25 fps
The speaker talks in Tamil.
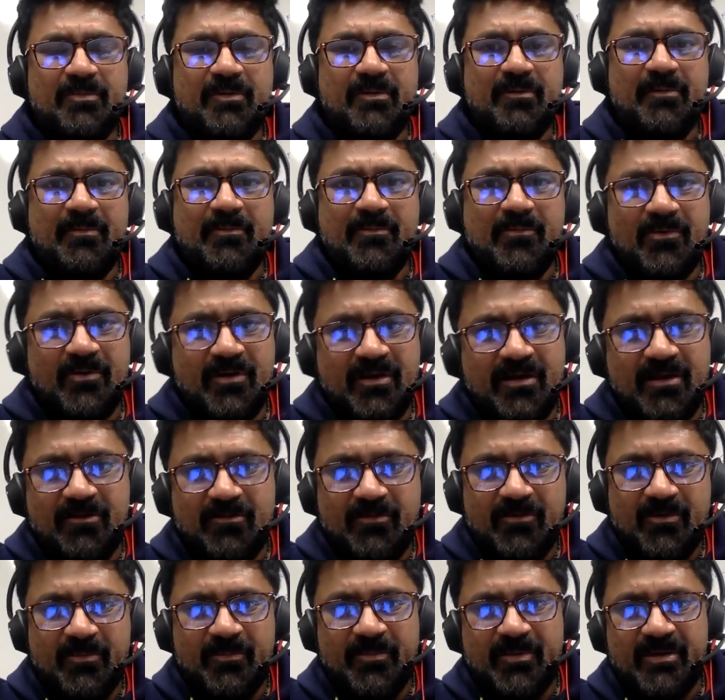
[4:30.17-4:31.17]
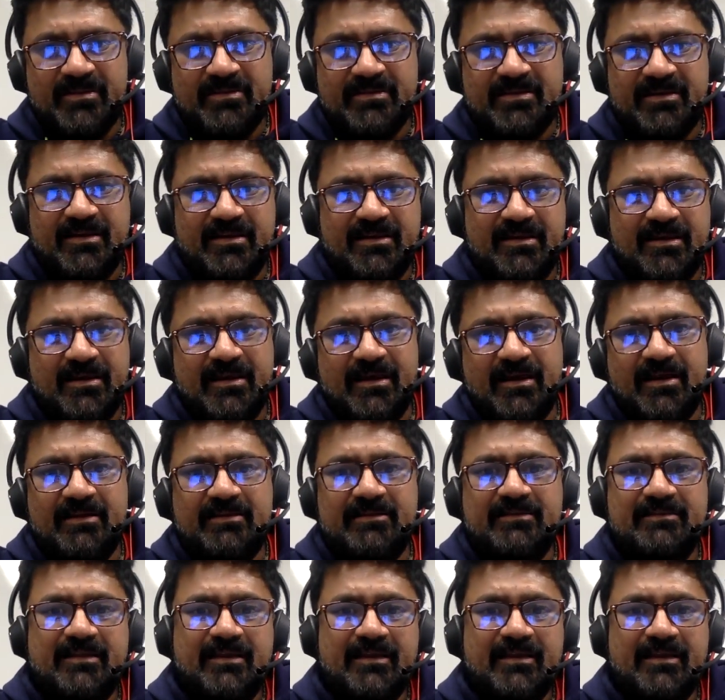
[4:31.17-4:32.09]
ப்ராப்ளம் கொடுங்க ஒன்றும் பிரச்சனை இல்லை நான் அதை